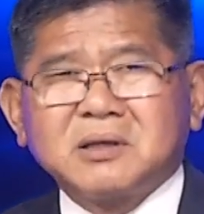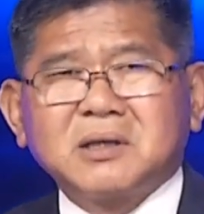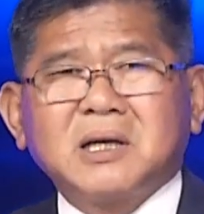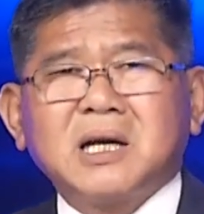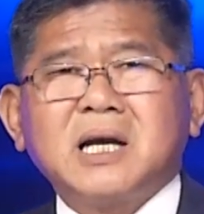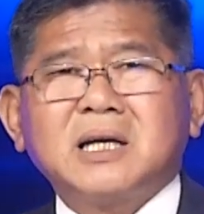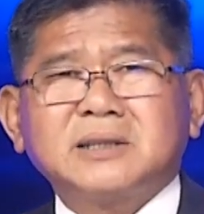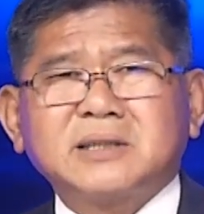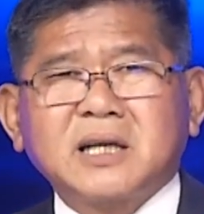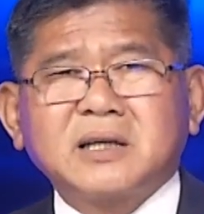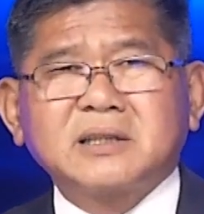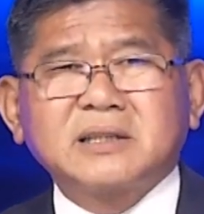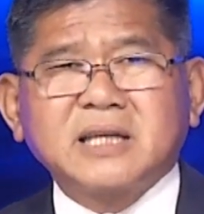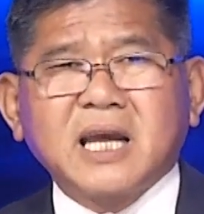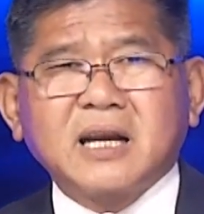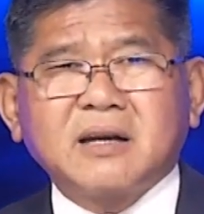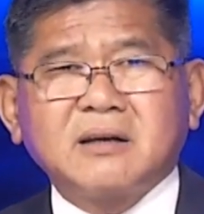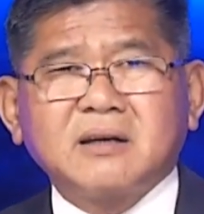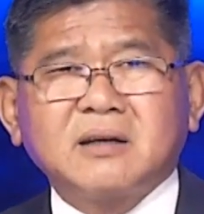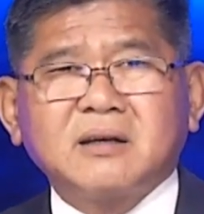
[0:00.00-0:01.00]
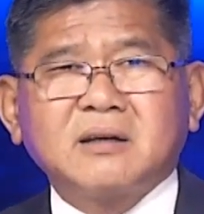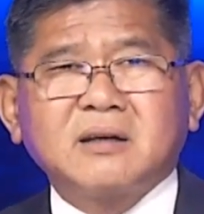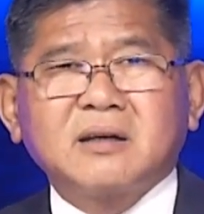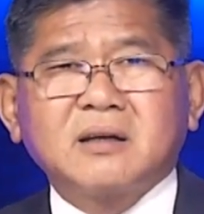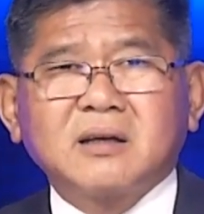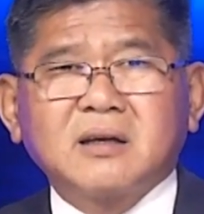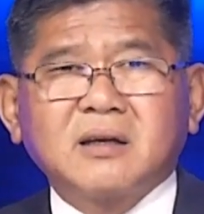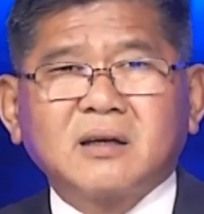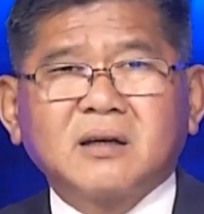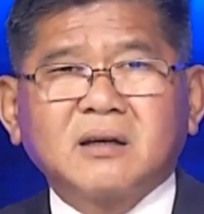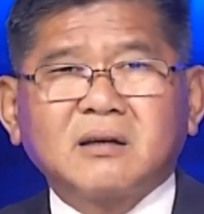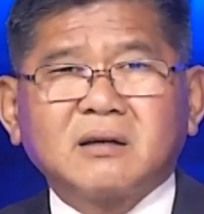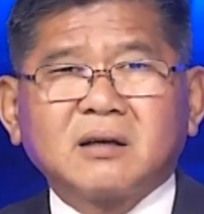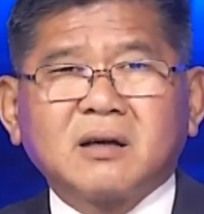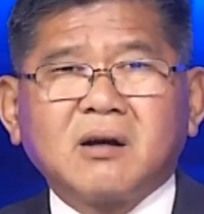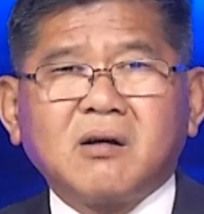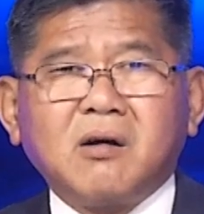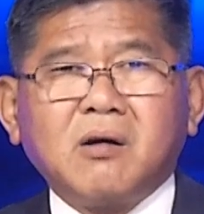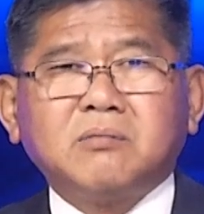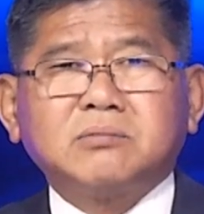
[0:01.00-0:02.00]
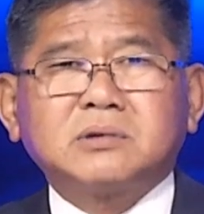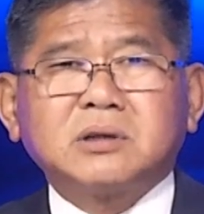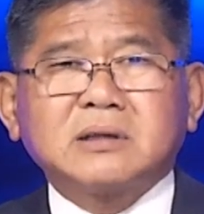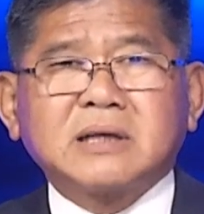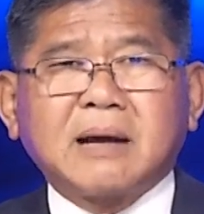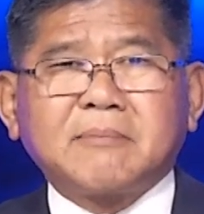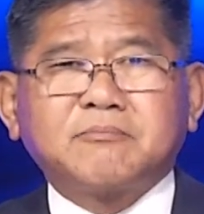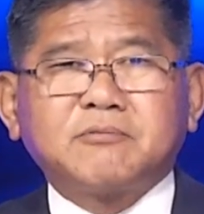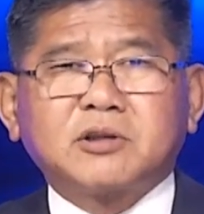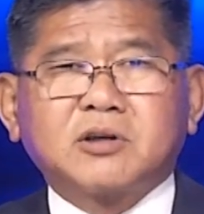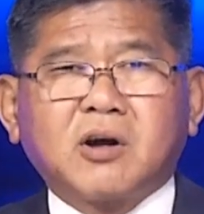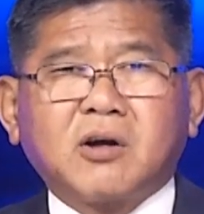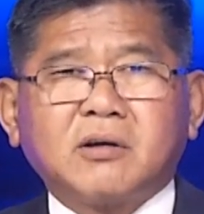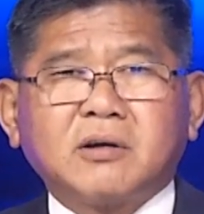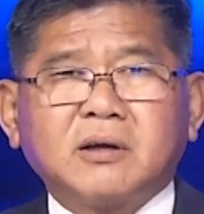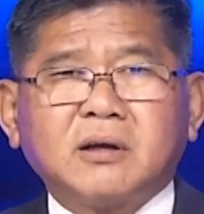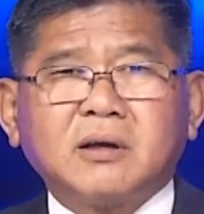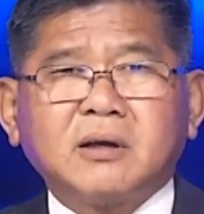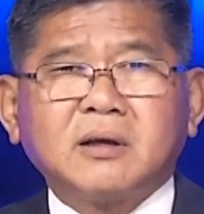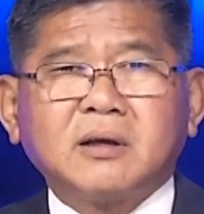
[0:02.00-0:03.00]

người dân chết hôm thứ Năm vừa rồi,